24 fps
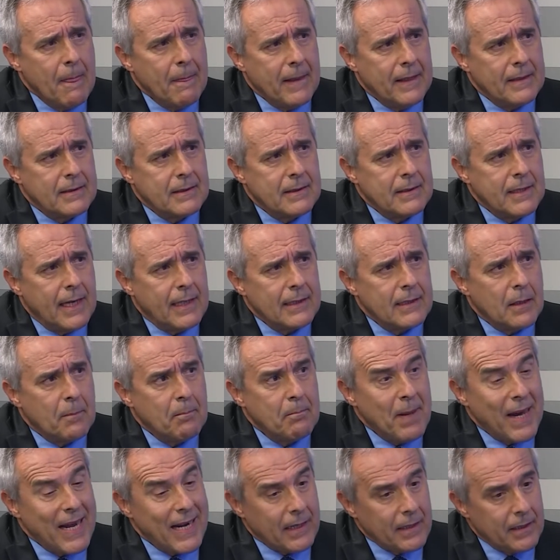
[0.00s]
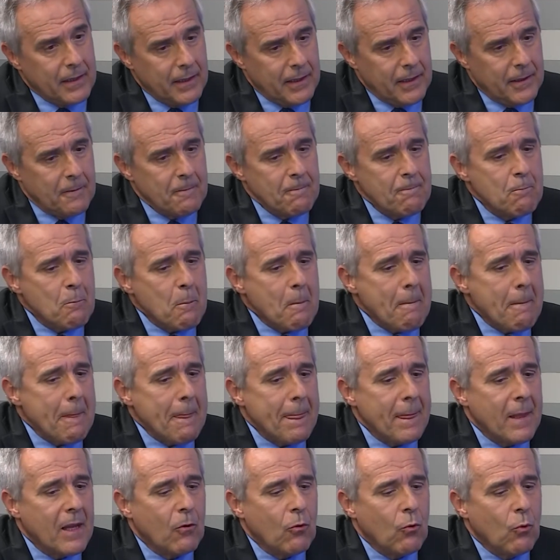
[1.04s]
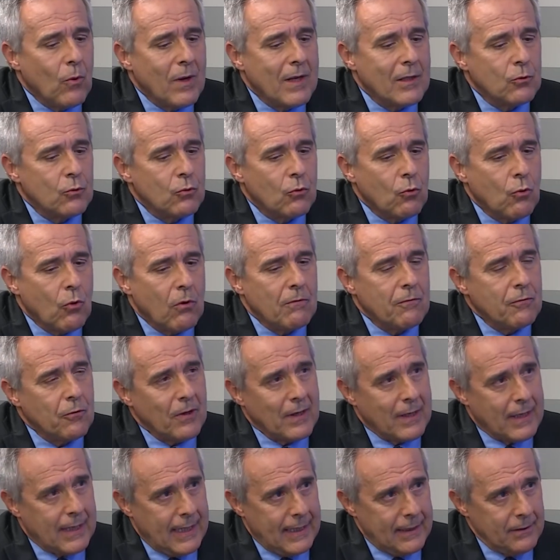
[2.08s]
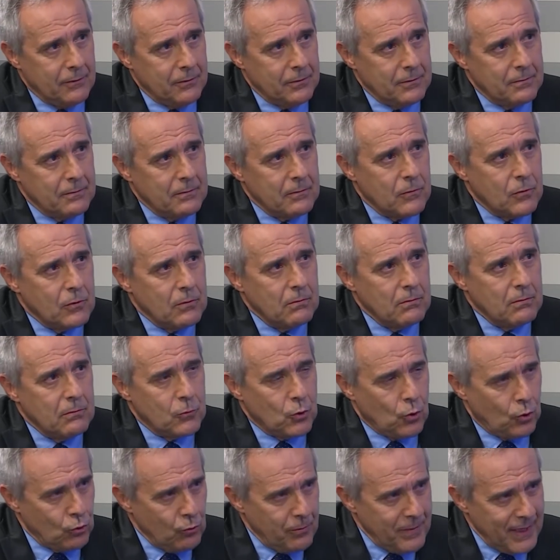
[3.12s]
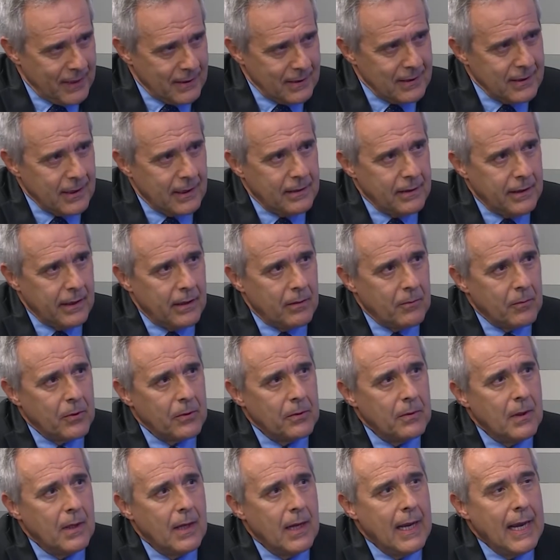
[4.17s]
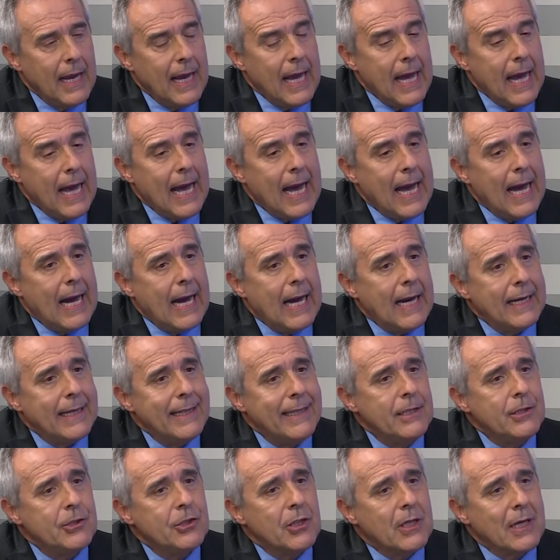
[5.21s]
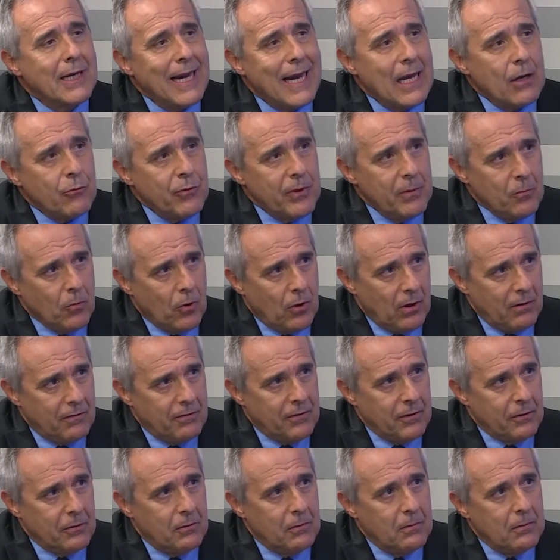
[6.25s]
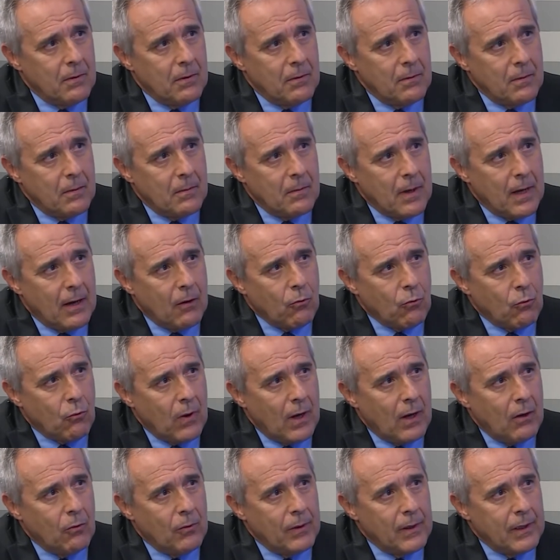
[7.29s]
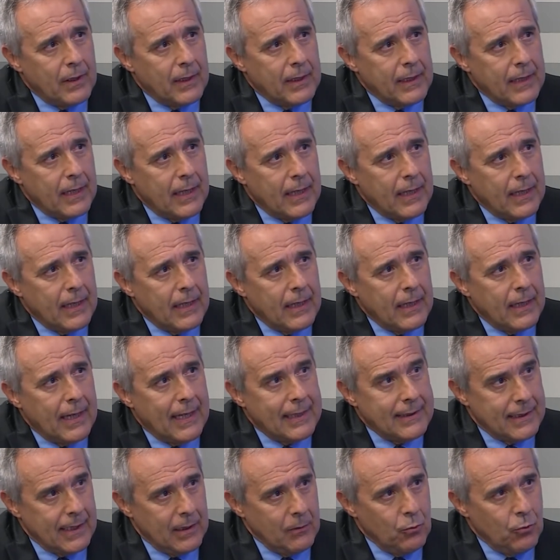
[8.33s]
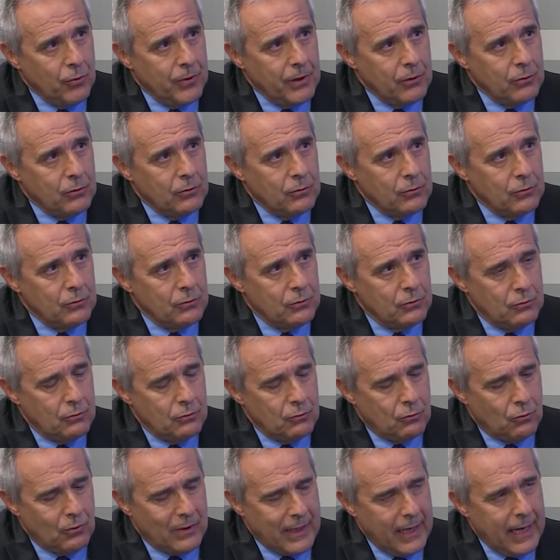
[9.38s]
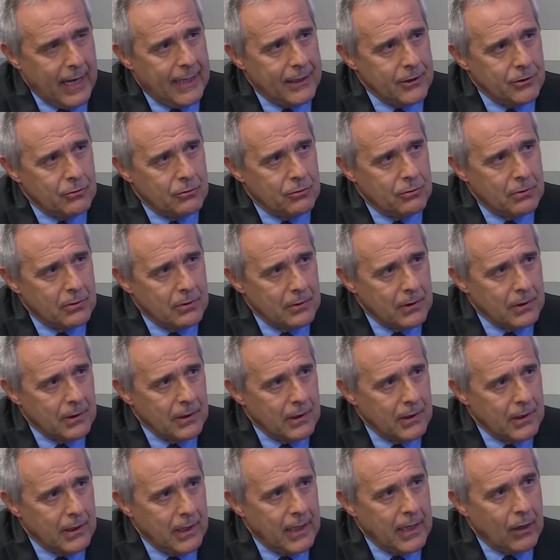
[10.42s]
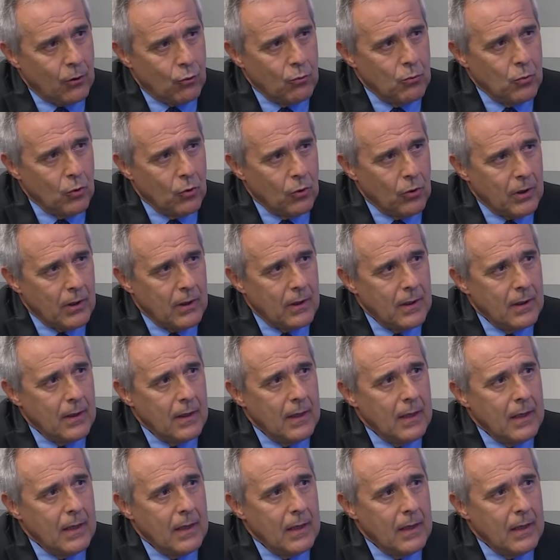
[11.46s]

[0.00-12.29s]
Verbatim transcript: etc., para que quando convocado, todo mês de setembro, a indicar um imóvel ao qual ele quer atribuir o crédito que ele acumulou,